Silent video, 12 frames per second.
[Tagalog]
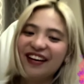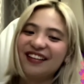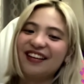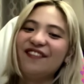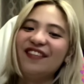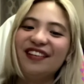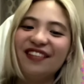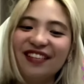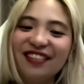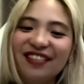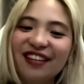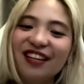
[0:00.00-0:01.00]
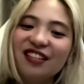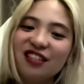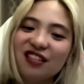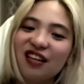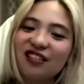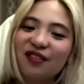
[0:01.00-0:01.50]
Pag napanood to ni
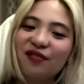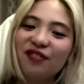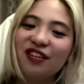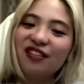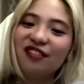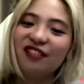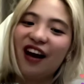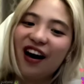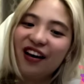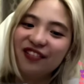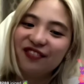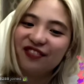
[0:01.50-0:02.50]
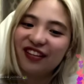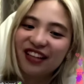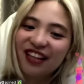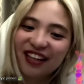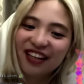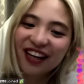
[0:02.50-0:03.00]
Chi, sasabihin nun, hayop ka
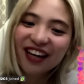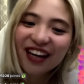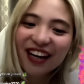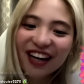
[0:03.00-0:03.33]
talaga.